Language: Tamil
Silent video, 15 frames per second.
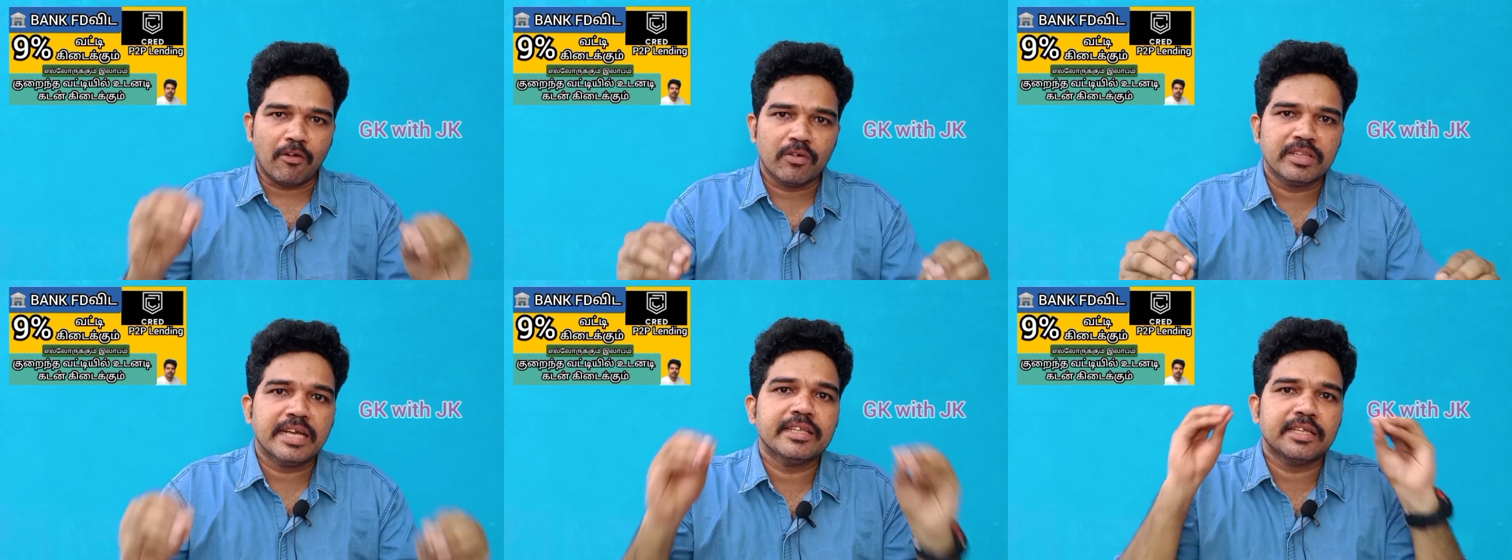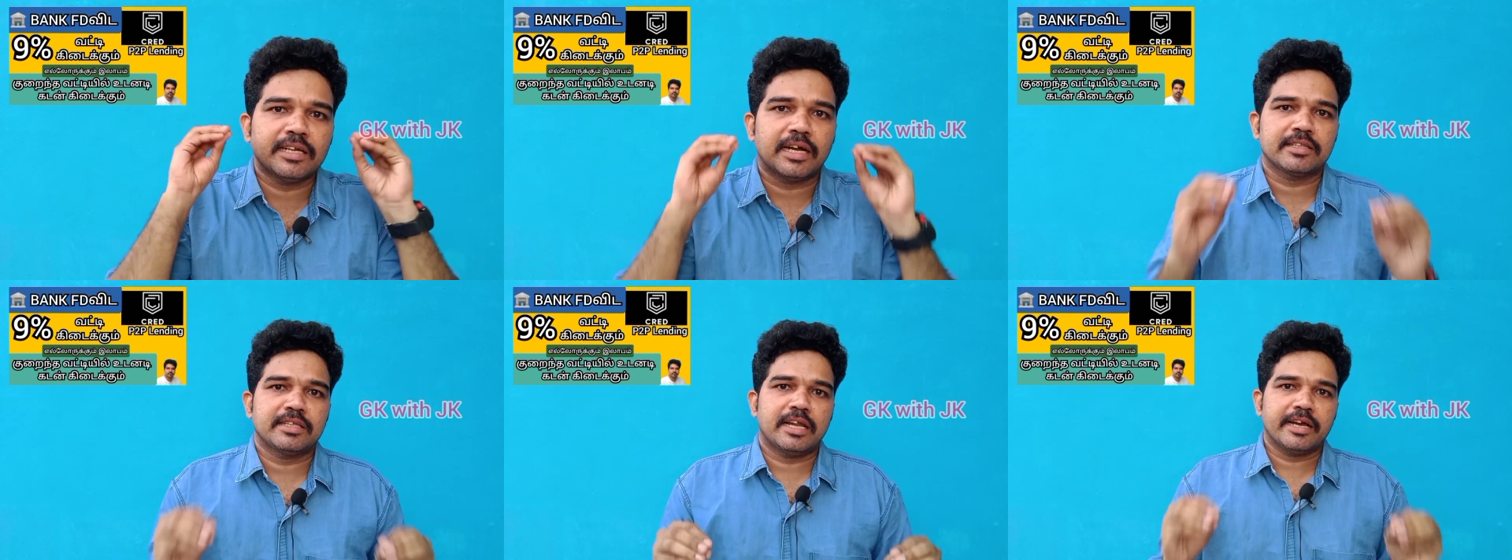அவங்க தான்
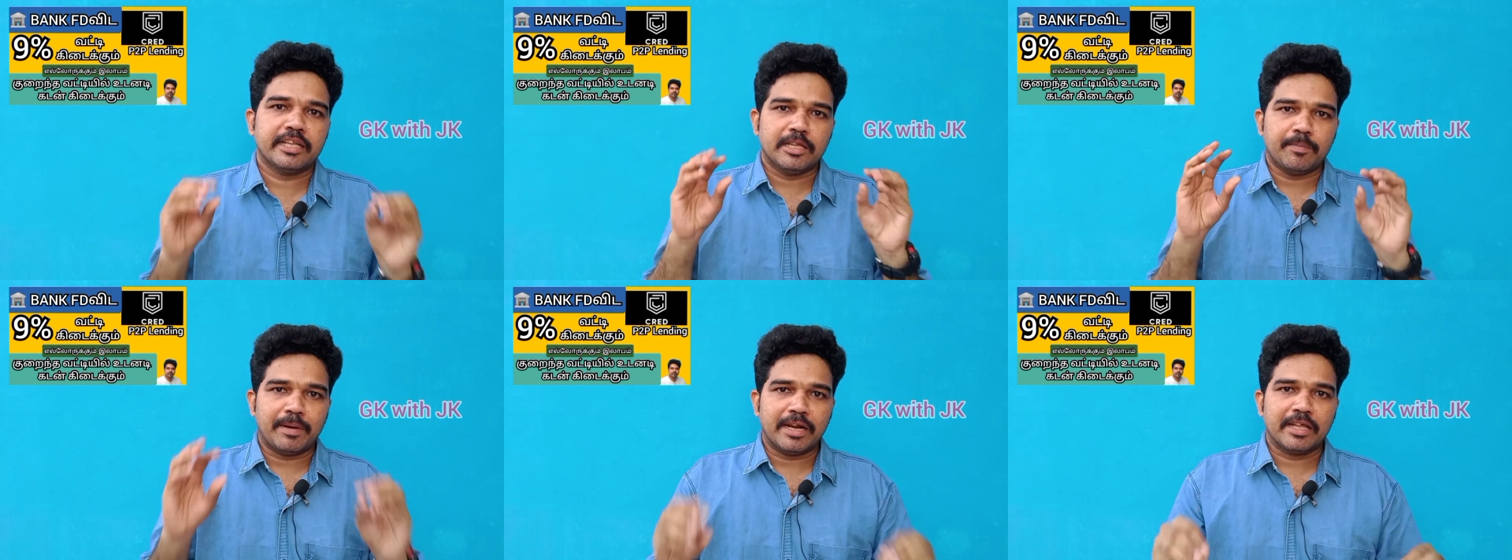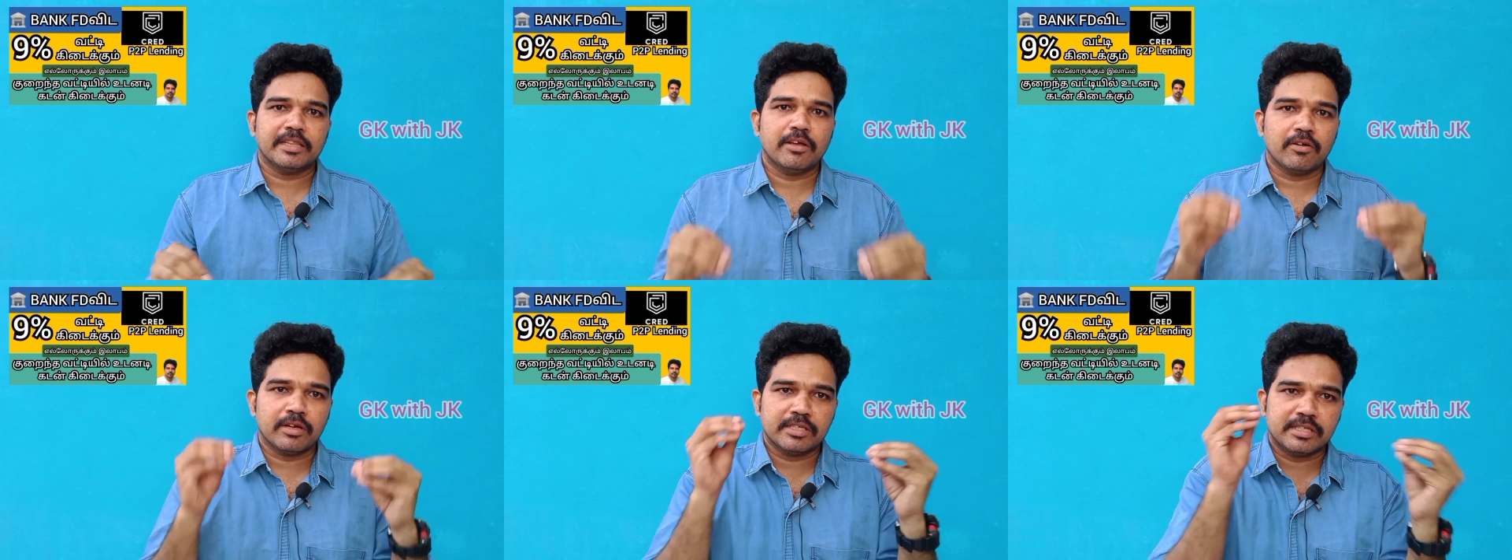இதை நடத்துறாங்க இந்த
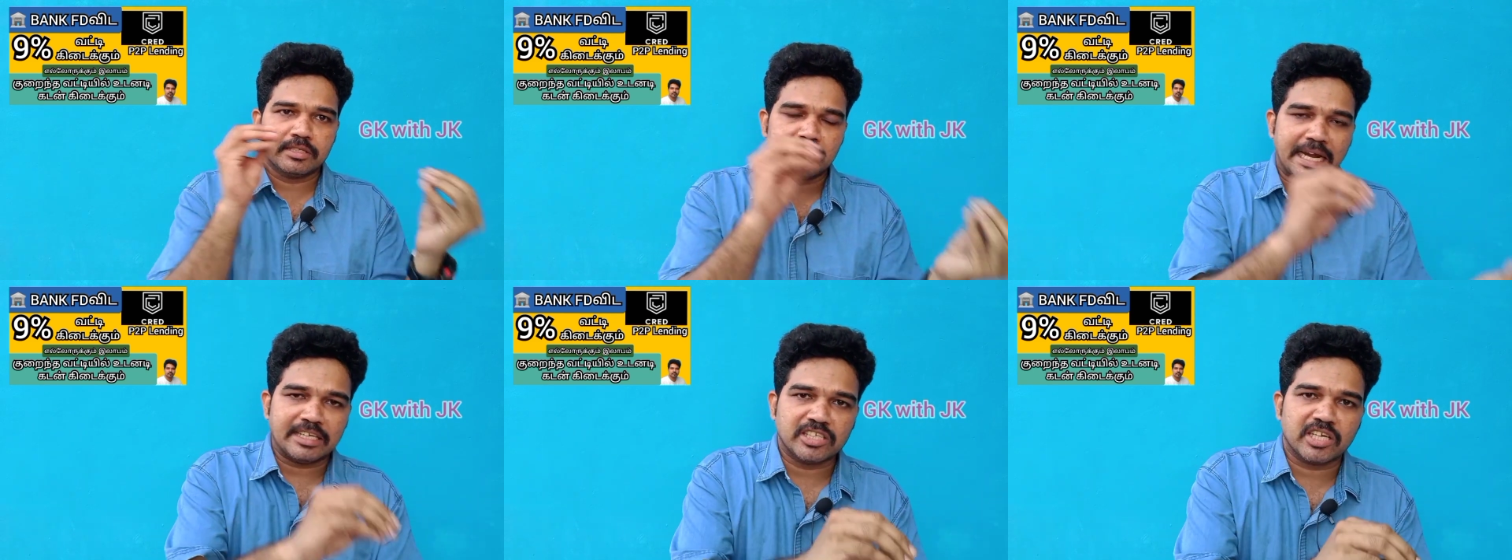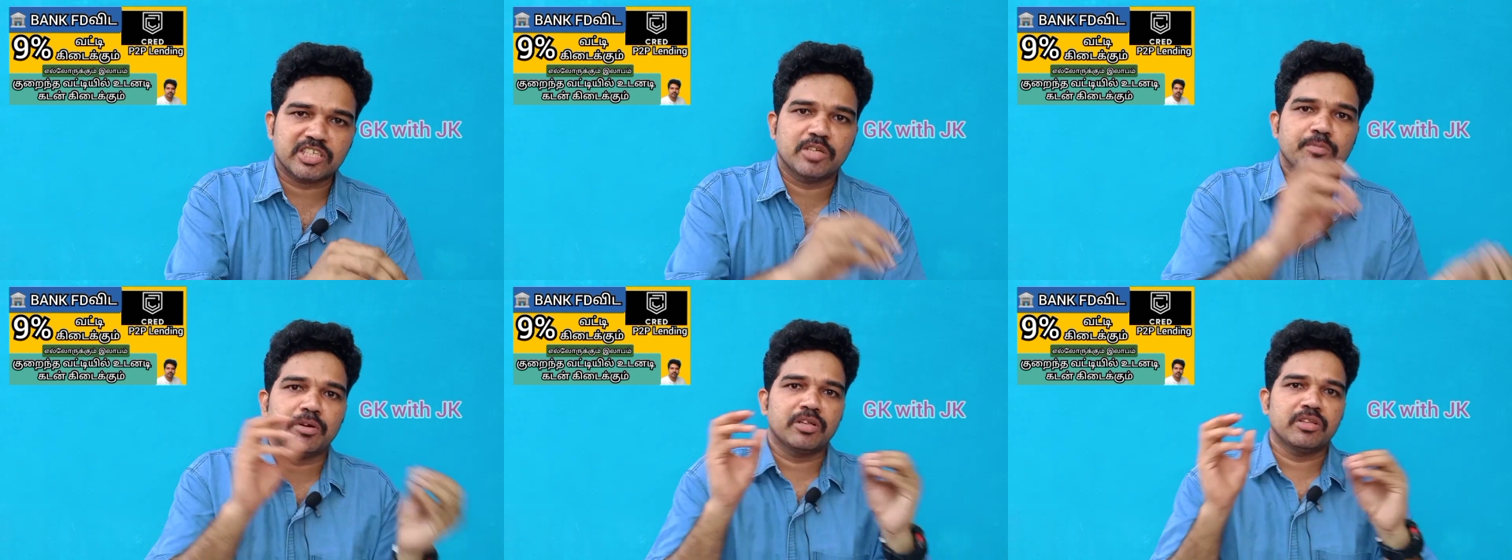பணத்தை அவங்க
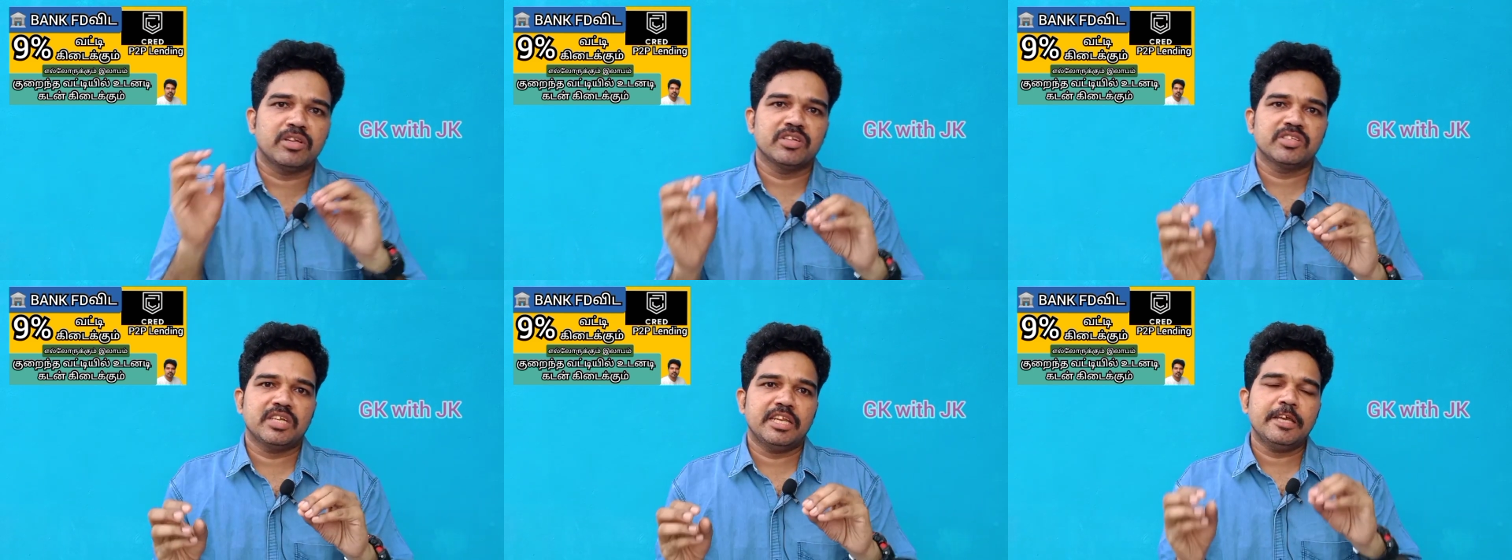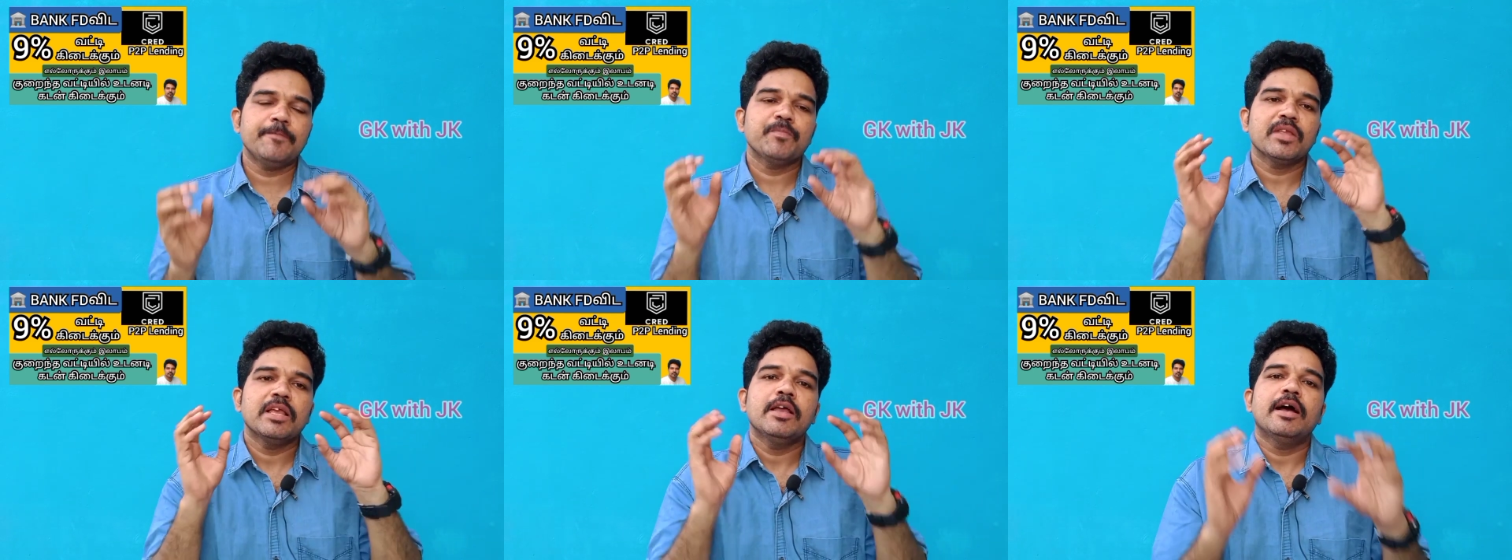டிரான்சாக்ஷன் பண்ணதாலும் சரி